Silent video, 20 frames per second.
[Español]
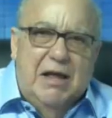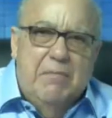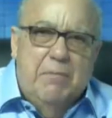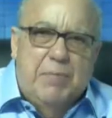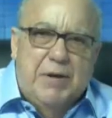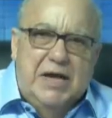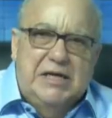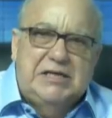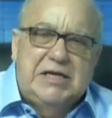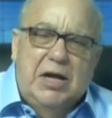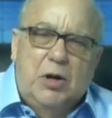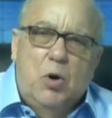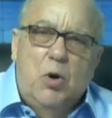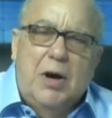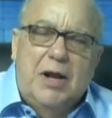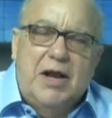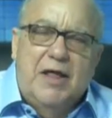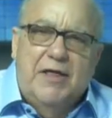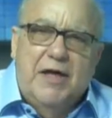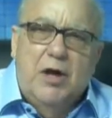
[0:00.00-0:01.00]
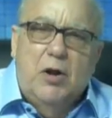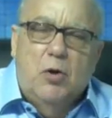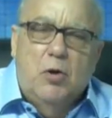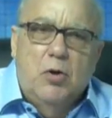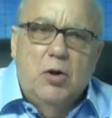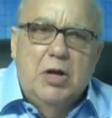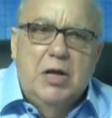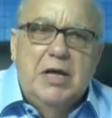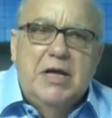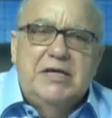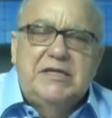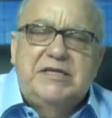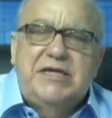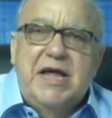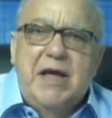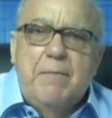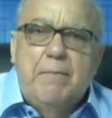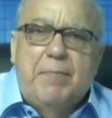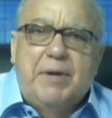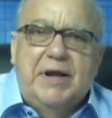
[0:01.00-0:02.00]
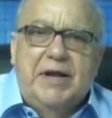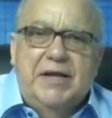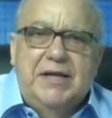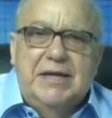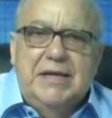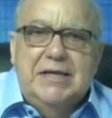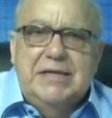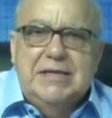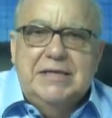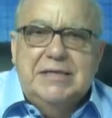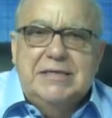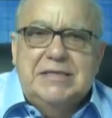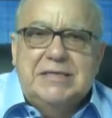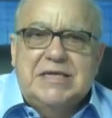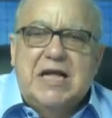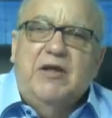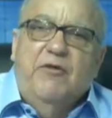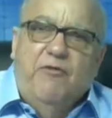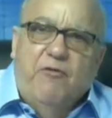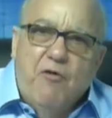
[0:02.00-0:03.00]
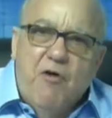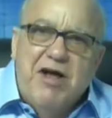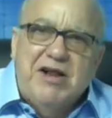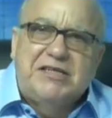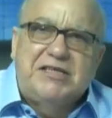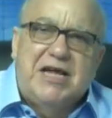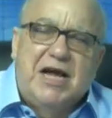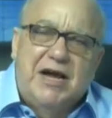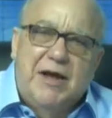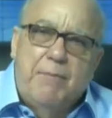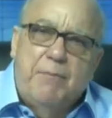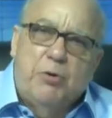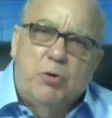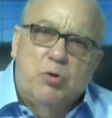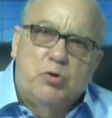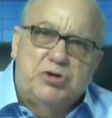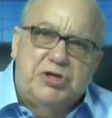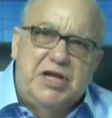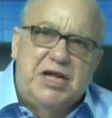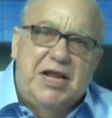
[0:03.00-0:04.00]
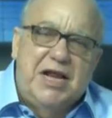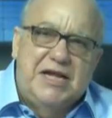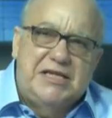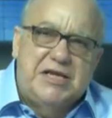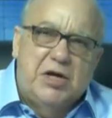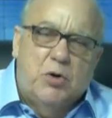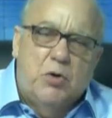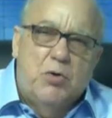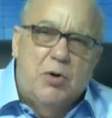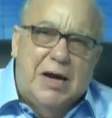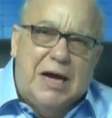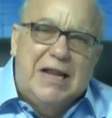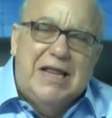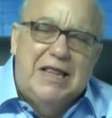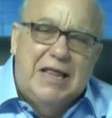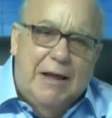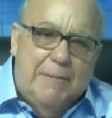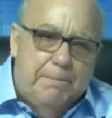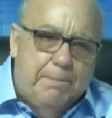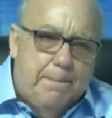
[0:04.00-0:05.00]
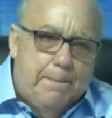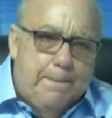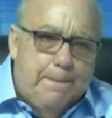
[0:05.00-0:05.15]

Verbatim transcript: empresas, los ganaderos, siempre se esfuerzan en producir leche con calidad.